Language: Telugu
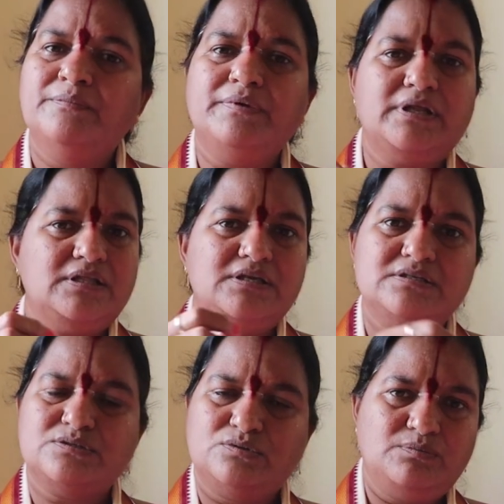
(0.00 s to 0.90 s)
మీరు
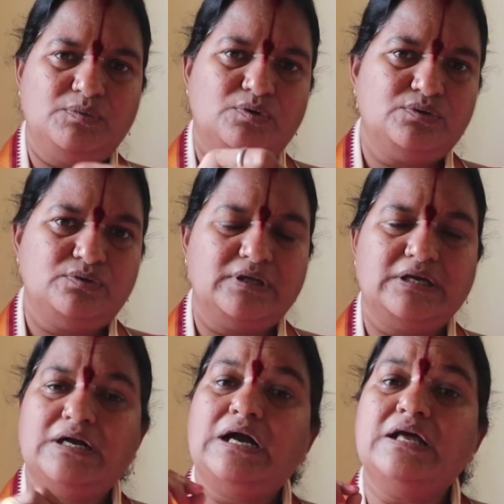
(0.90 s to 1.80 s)
ఏదైనా శుద్ధ ముక్కతోటి
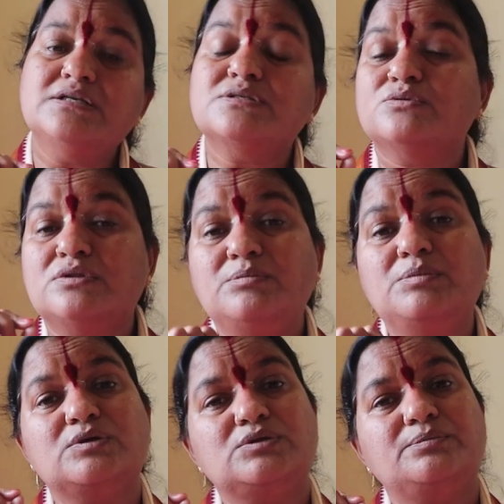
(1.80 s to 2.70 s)
కానీ శుద్ధ
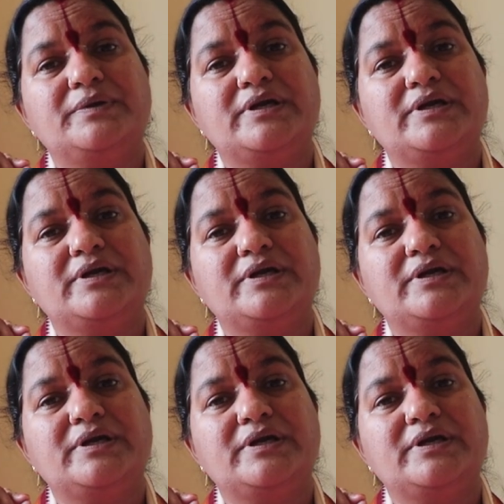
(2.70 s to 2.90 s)
ముక్కతో